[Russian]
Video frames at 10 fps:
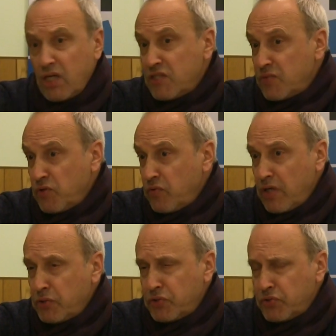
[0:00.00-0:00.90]
Я не
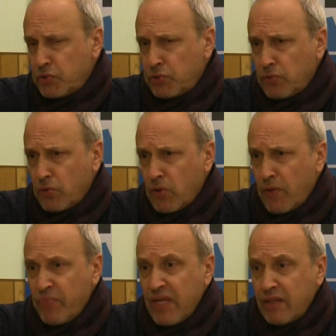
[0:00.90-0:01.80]
сомневаюсь,
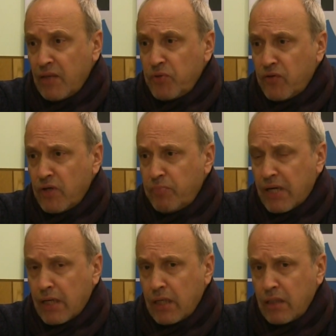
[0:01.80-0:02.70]
что на первых
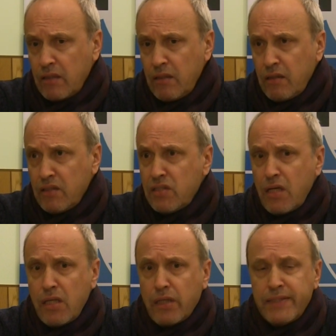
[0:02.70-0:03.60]
порах и
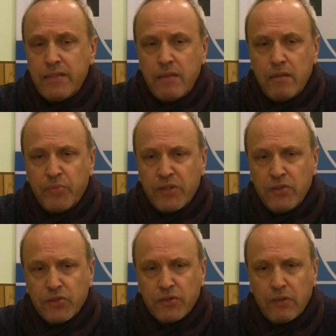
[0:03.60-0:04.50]
население России
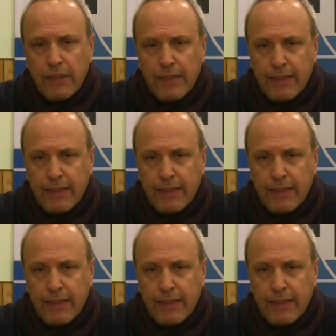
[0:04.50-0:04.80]
поддержит